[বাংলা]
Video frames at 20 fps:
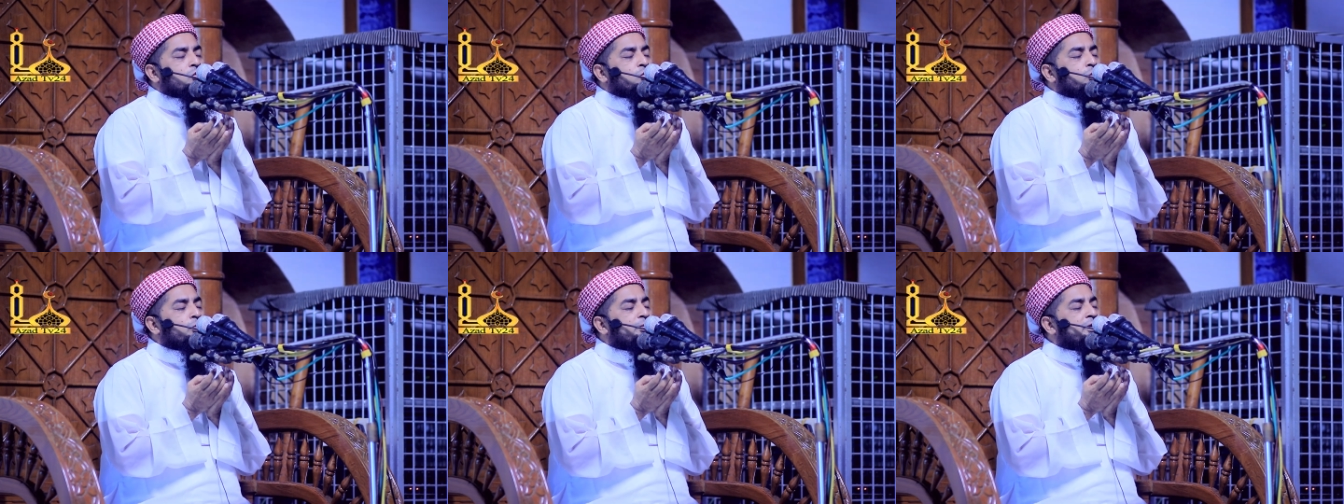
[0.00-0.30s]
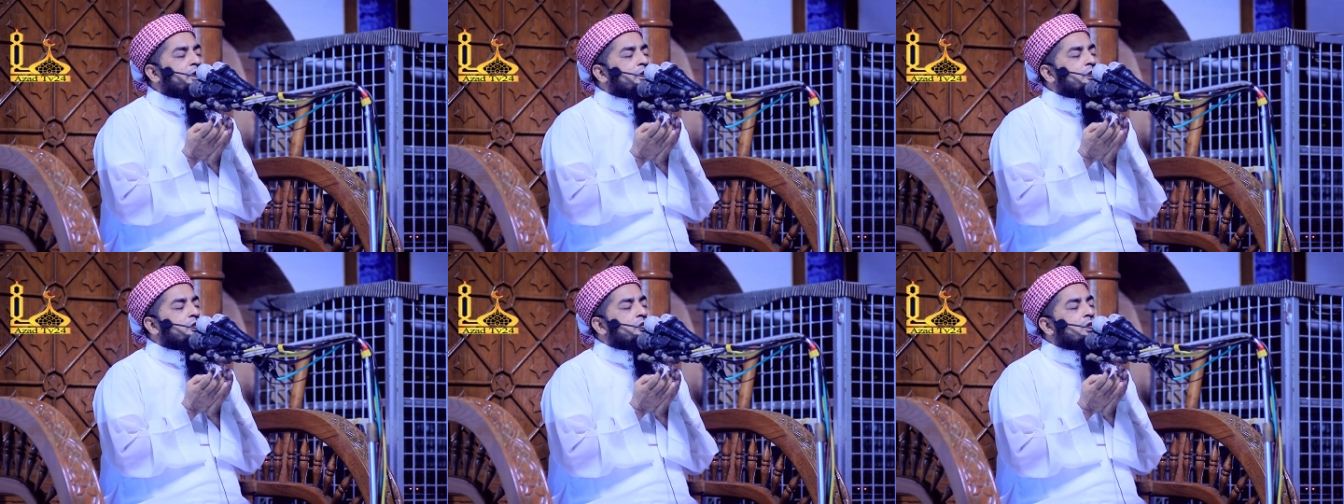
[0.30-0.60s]

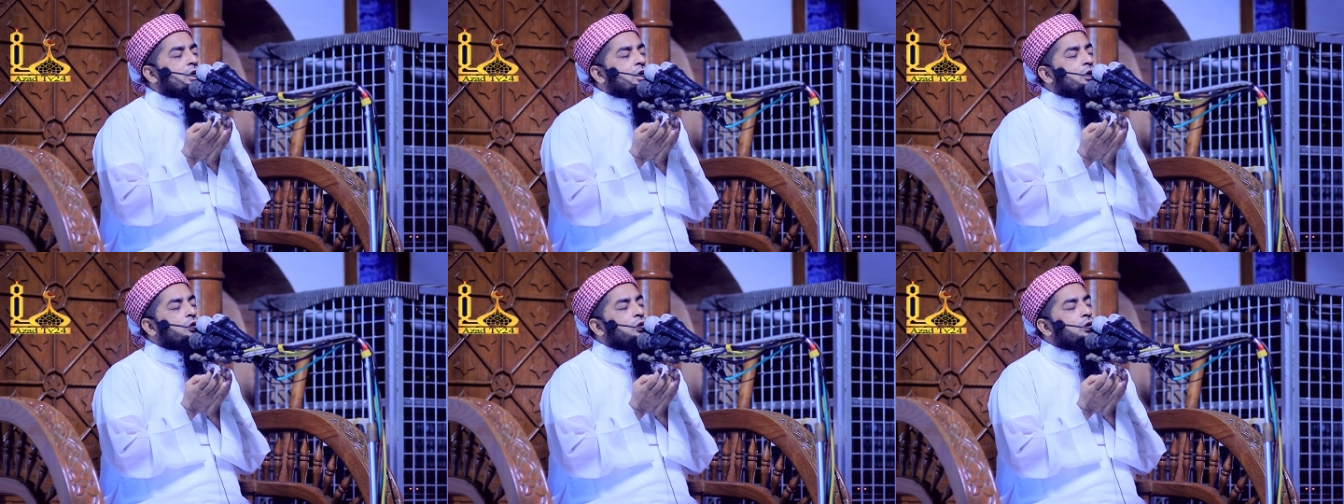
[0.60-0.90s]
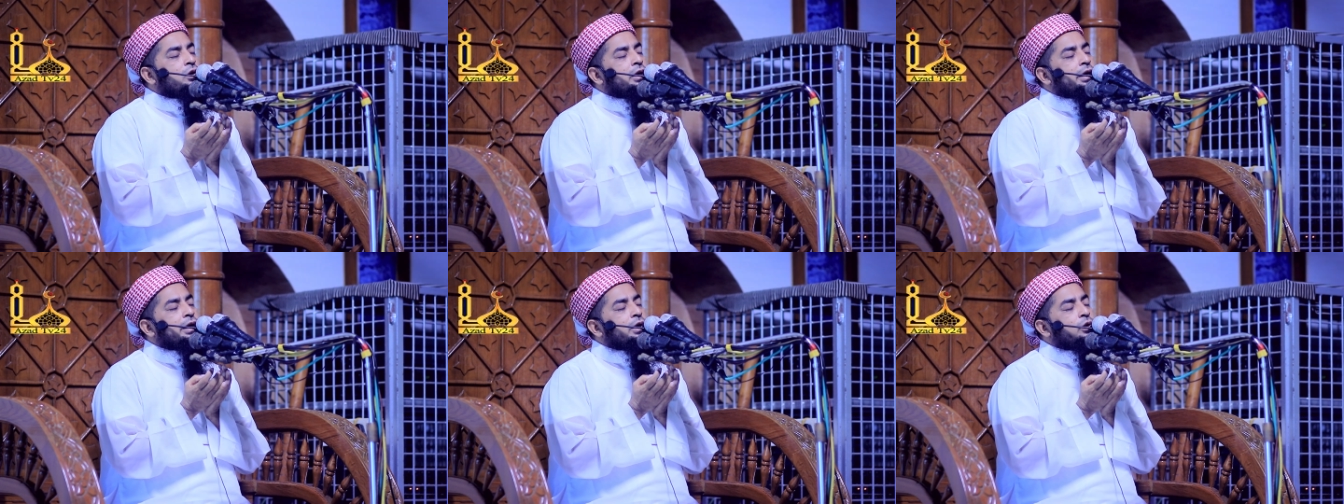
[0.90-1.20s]
তুমি ইচ্ছা
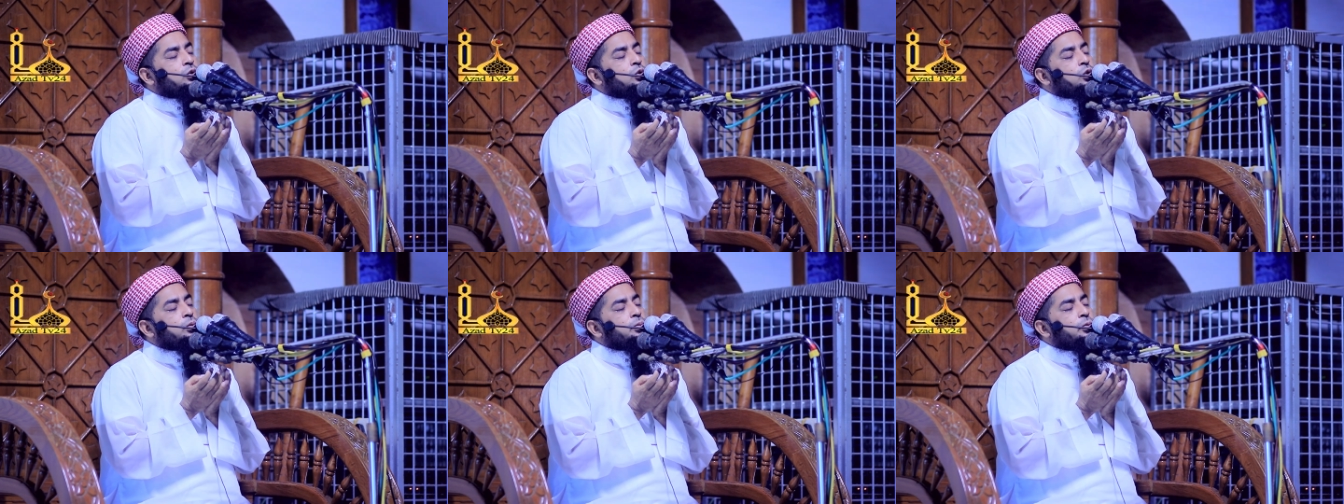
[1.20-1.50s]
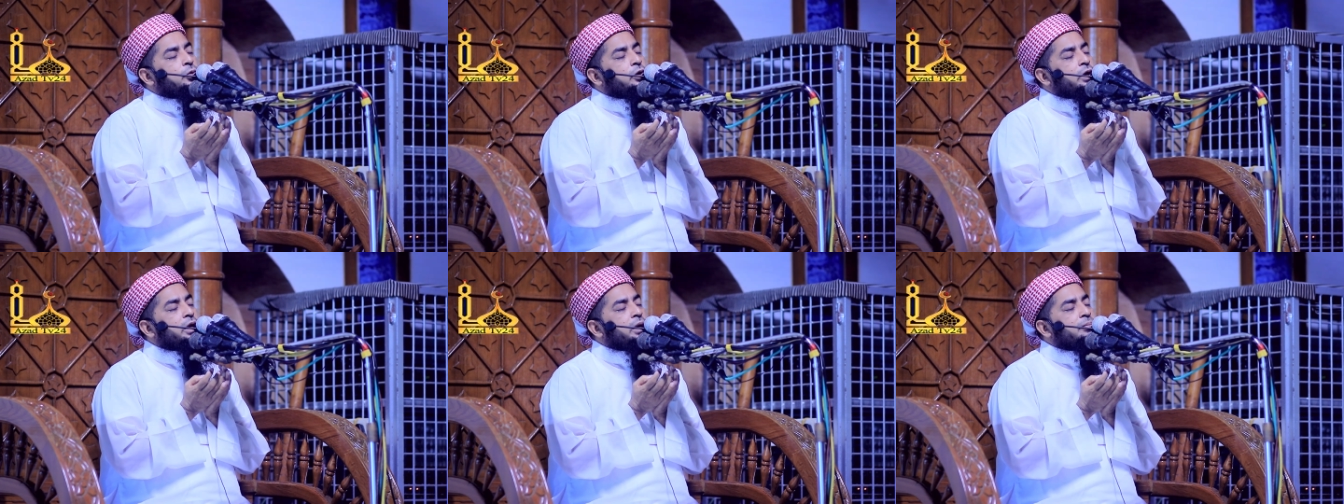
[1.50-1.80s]
করলে
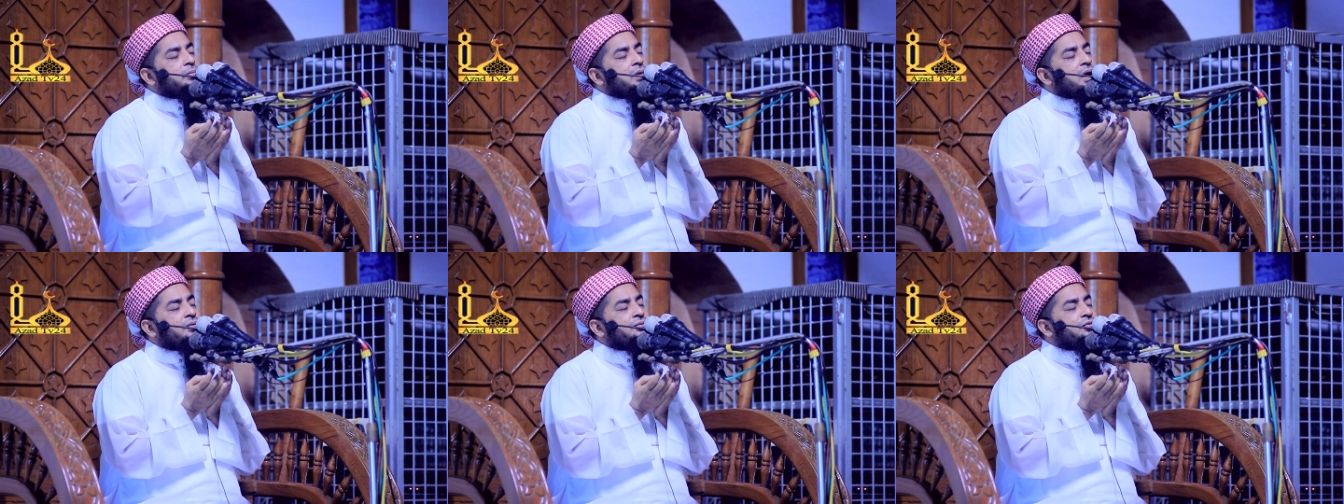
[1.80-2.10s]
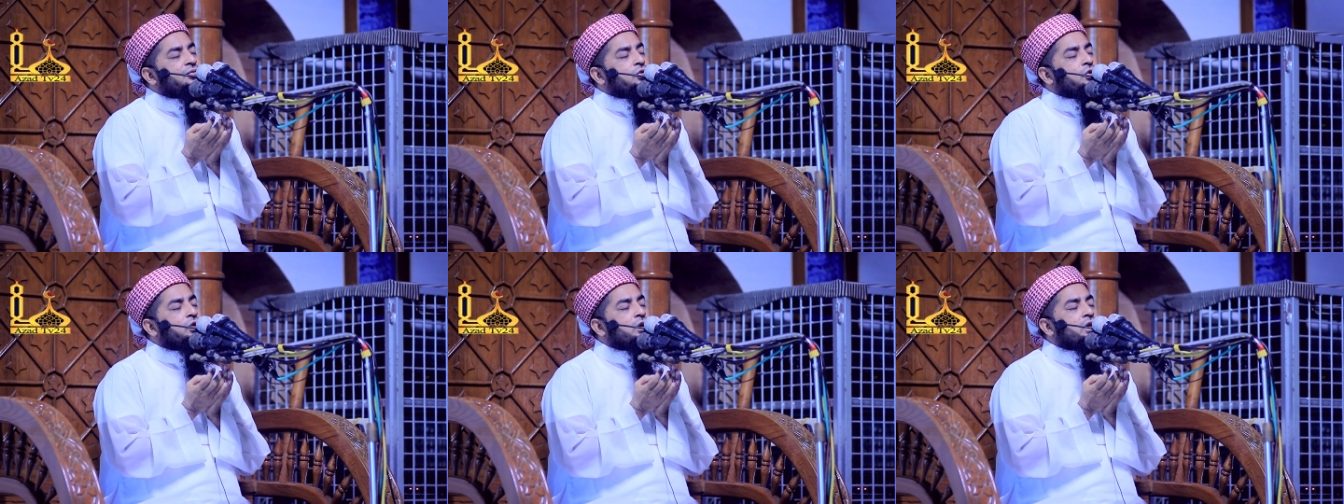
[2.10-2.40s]
গোপনে
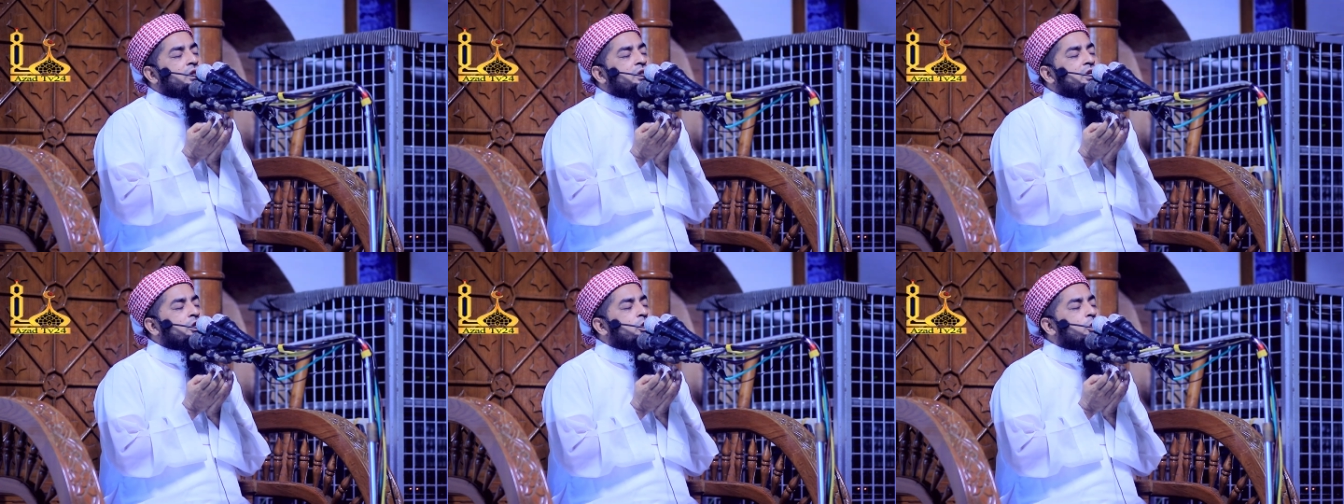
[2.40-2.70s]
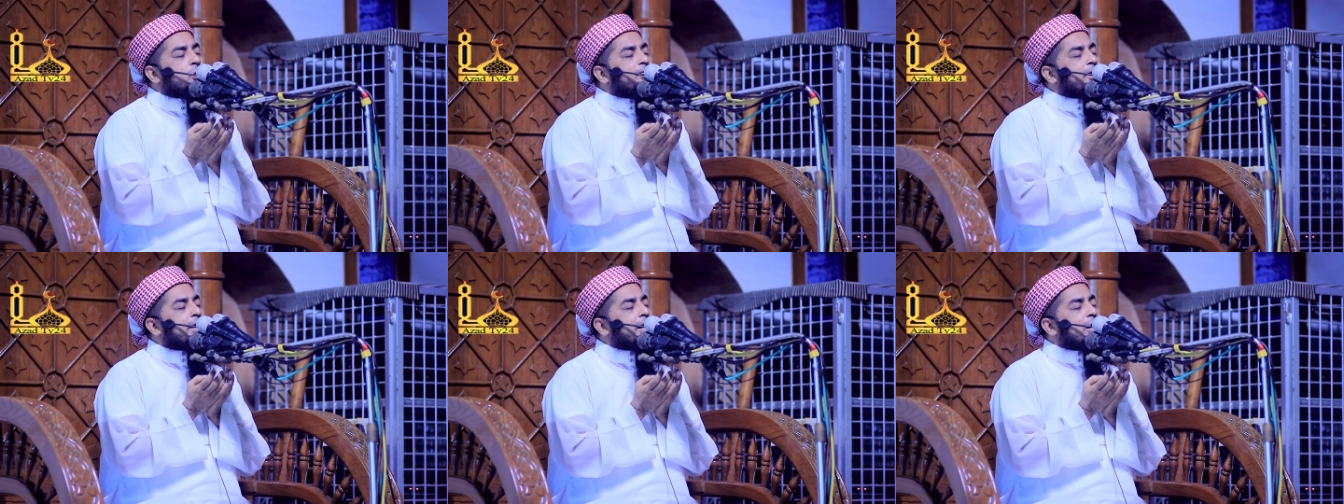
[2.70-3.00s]
মাফ করে
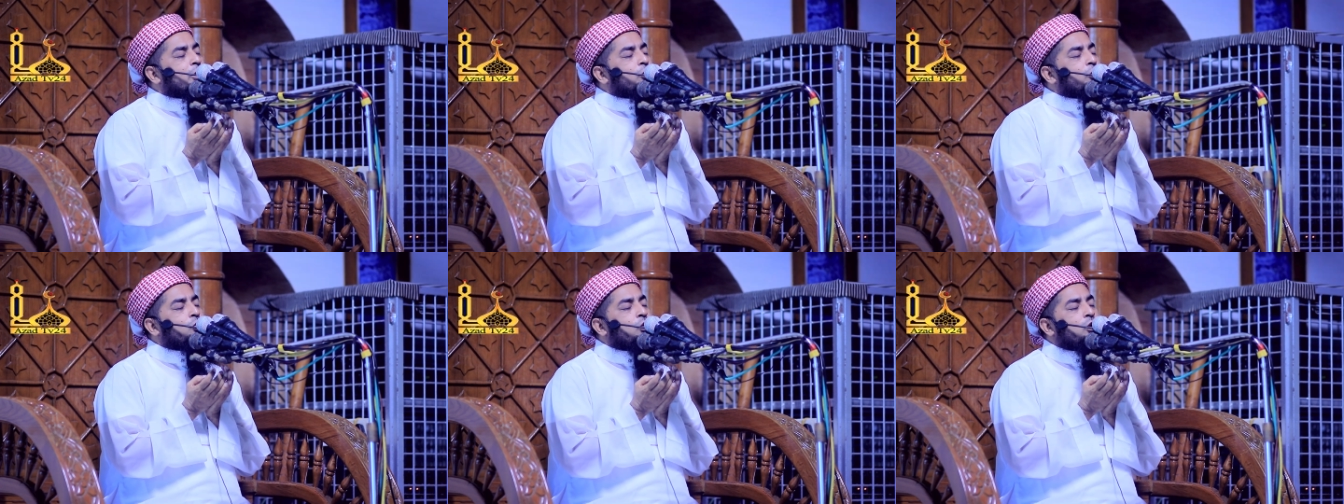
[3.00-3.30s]
দিতে পারে